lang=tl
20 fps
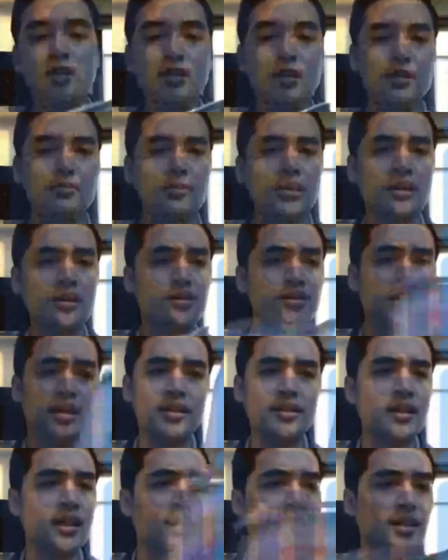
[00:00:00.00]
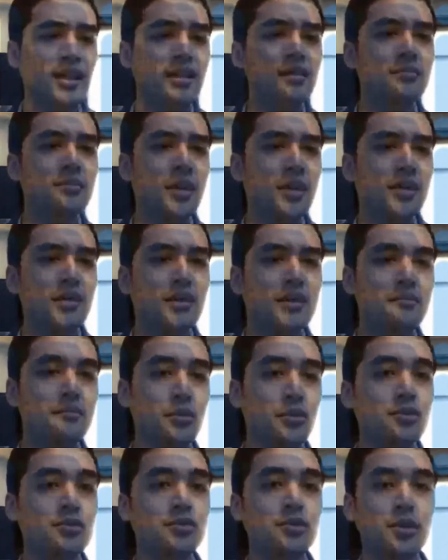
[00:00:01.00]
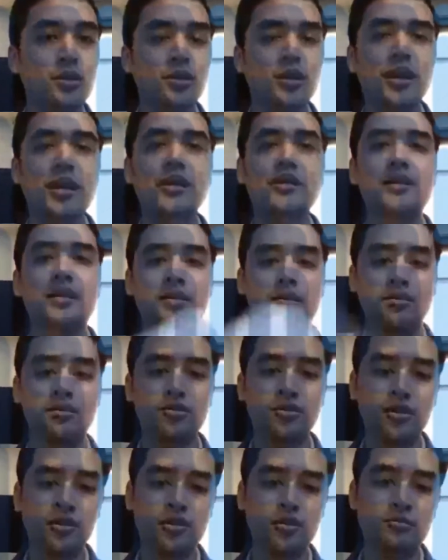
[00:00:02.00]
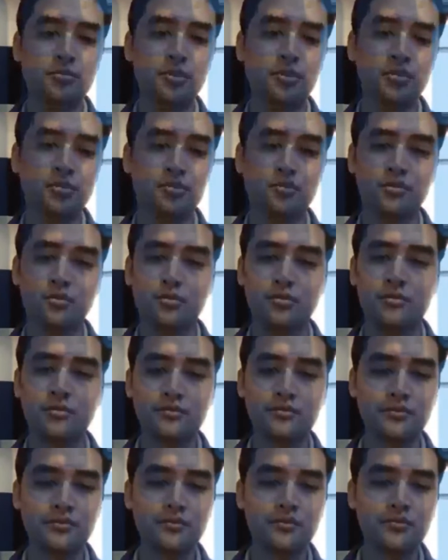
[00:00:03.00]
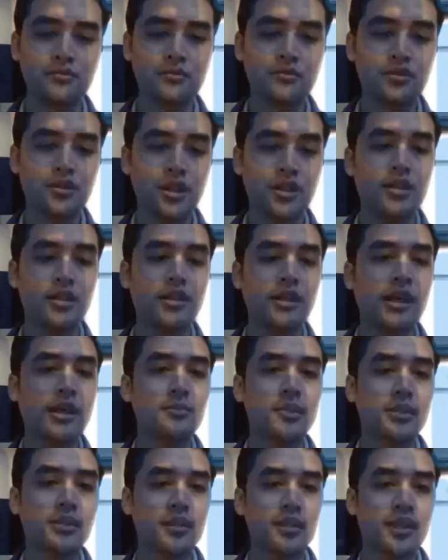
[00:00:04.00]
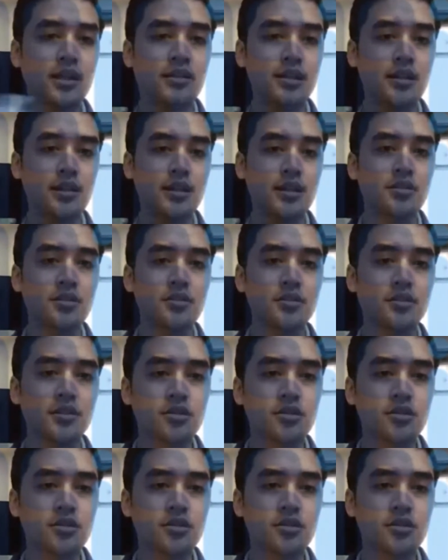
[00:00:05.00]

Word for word: At meron na rin yata ang mga nag-post online. Ano? So ito po yung ginagamit natin ngayon.